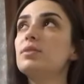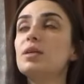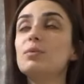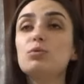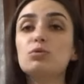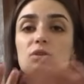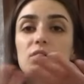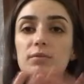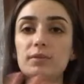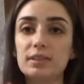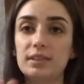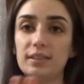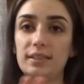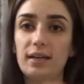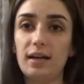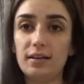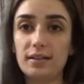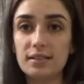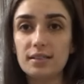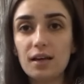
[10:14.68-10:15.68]
Sabunlamadık
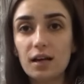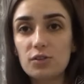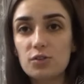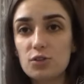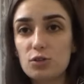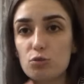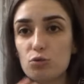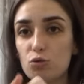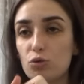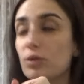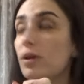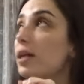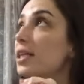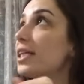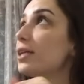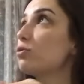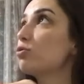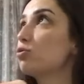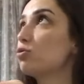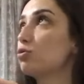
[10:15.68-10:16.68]
yani. Sadece Sabun suyun
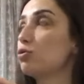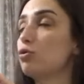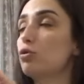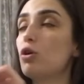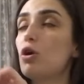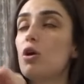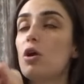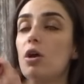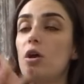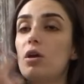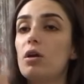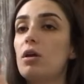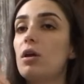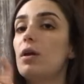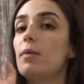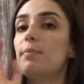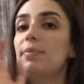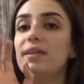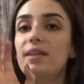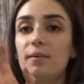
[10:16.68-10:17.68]
altına tuttuk. Hayır.
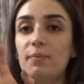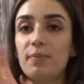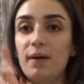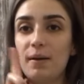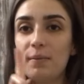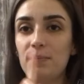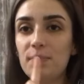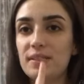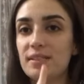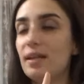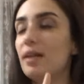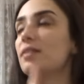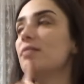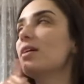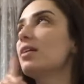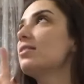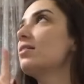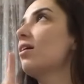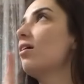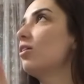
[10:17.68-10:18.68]
Bir de ben bir
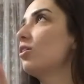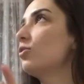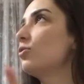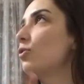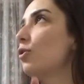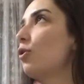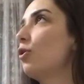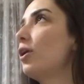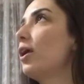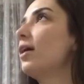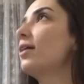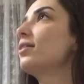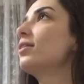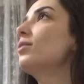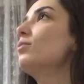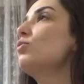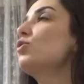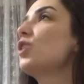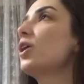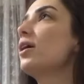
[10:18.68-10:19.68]
tane daha tarif
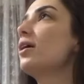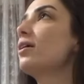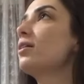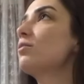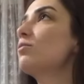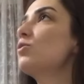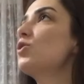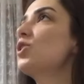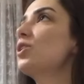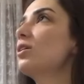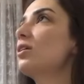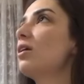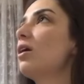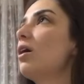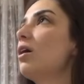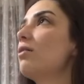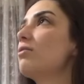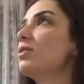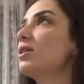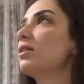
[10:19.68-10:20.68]
öğrendim. Şeye gitmiştik
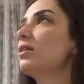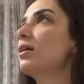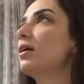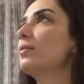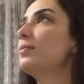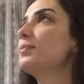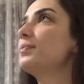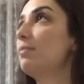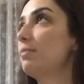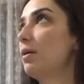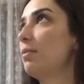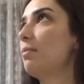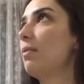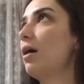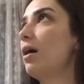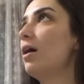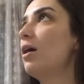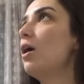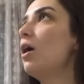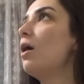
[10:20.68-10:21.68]
ya havzada
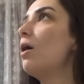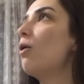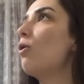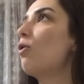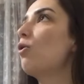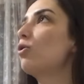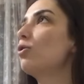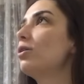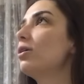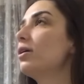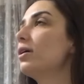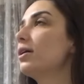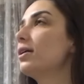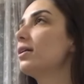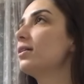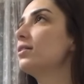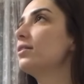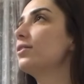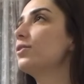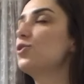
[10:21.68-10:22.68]
hamama. Orada
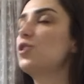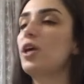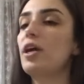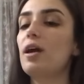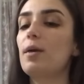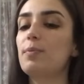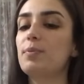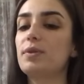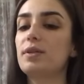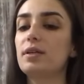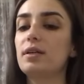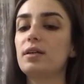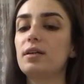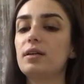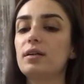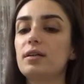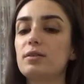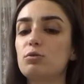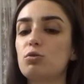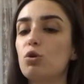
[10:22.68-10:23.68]
kadın şey yaptı.
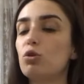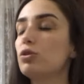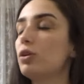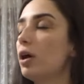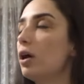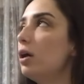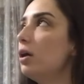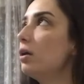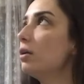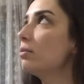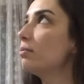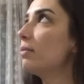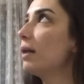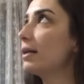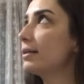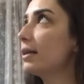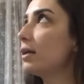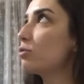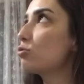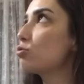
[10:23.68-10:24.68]
Soda,
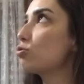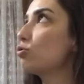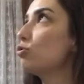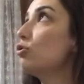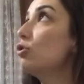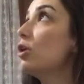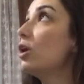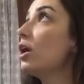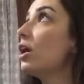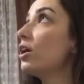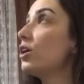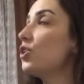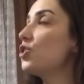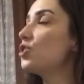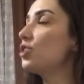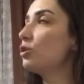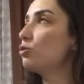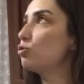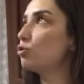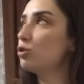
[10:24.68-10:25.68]
maden suyu.
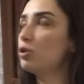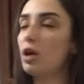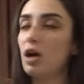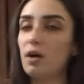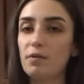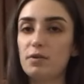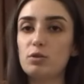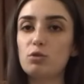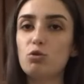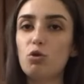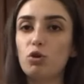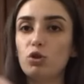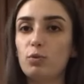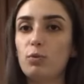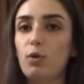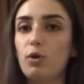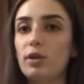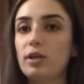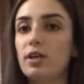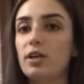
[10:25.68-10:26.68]
içine Türk kahvesi
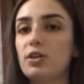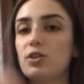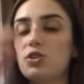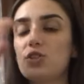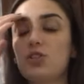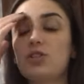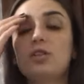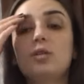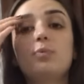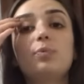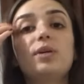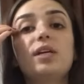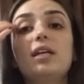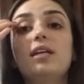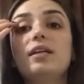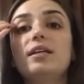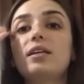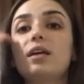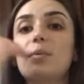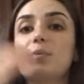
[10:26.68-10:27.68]
koydu böyle karıştırdı.
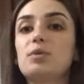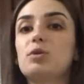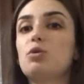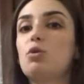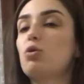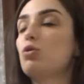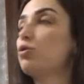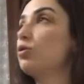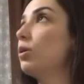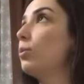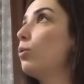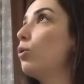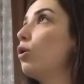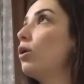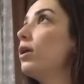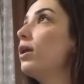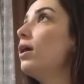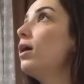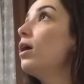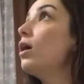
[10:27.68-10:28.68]
Peeling yaptık onu da
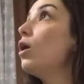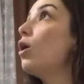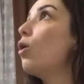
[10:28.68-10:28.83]
böyle.